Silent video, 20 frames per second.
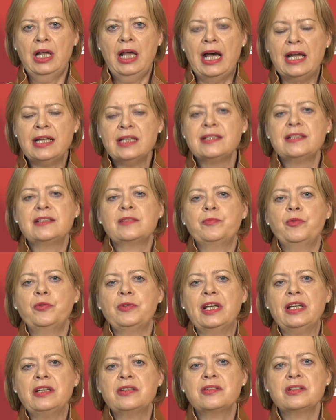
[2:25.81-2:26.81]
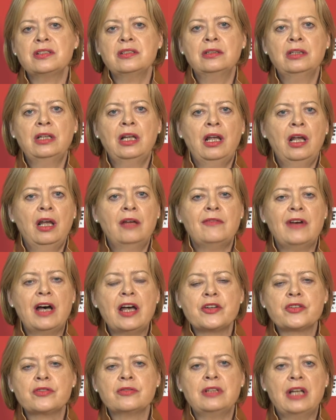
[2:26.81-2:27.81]
Alle diese Projekte
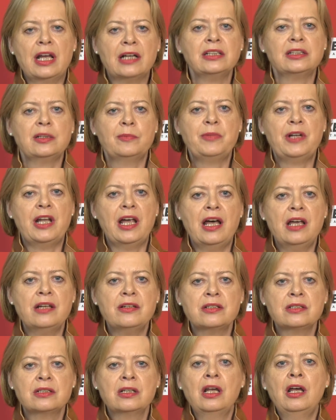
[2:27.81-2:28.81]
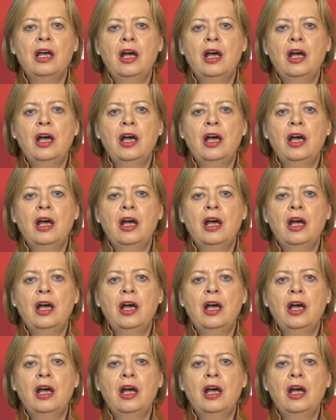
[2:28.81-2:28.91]
waren schon lange geplant,